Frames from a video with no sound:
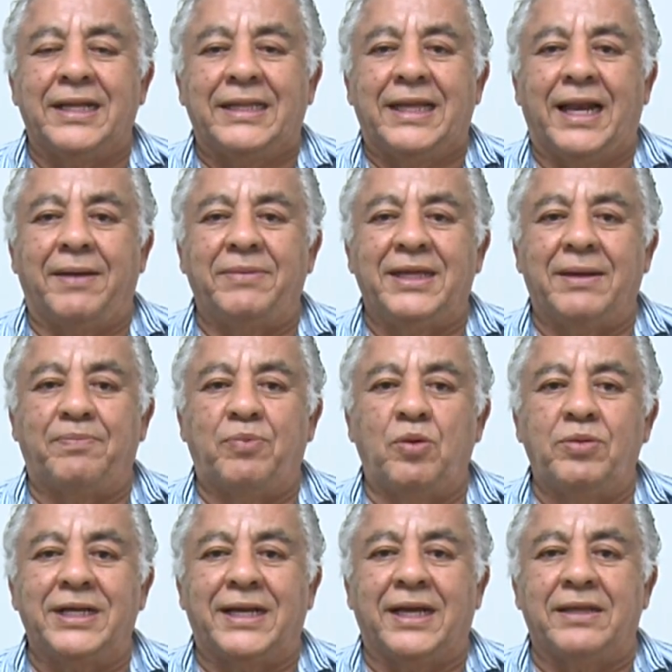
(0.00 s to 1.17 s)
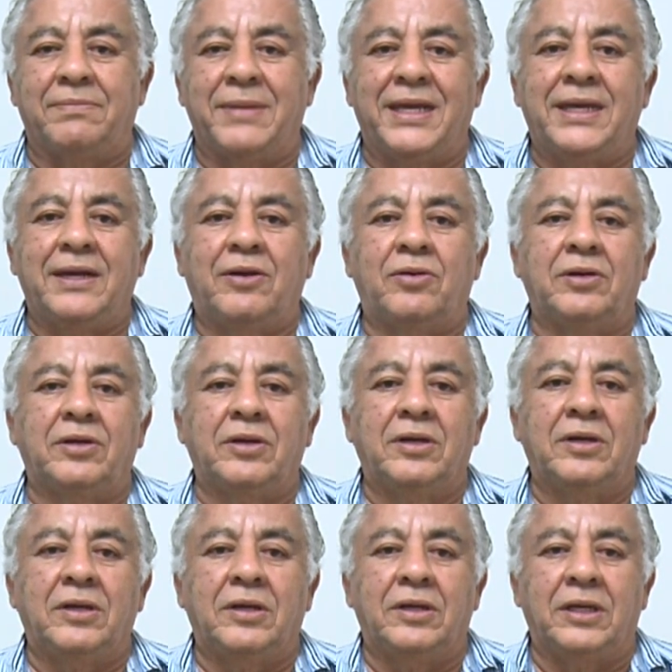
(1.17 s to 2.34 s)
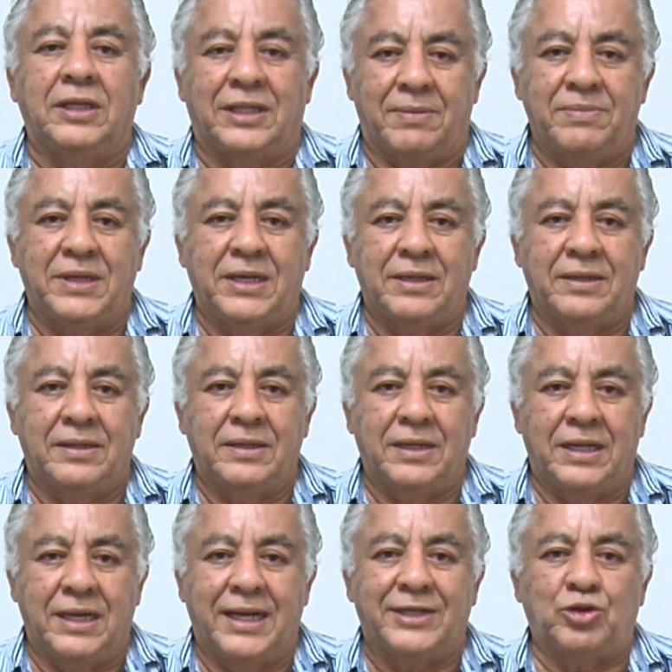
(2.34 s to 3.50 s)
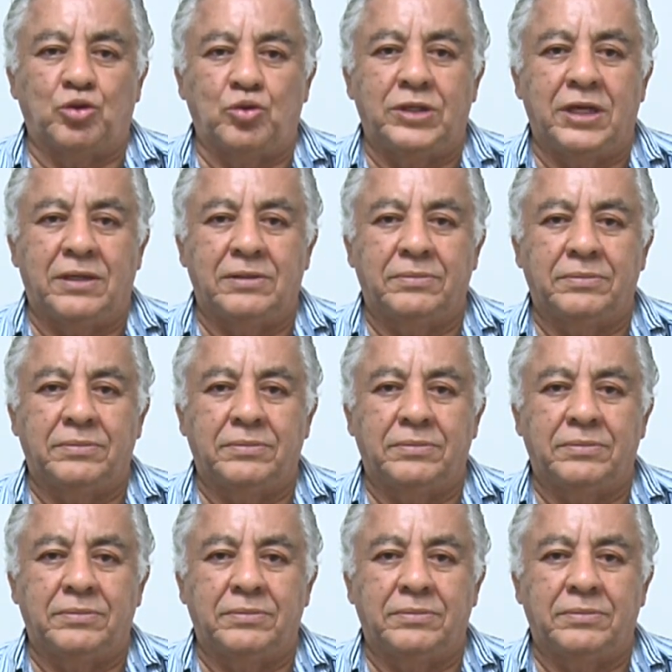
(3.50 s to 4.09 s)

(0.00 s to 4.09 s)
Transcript: de la vida pública de México y también en la suya.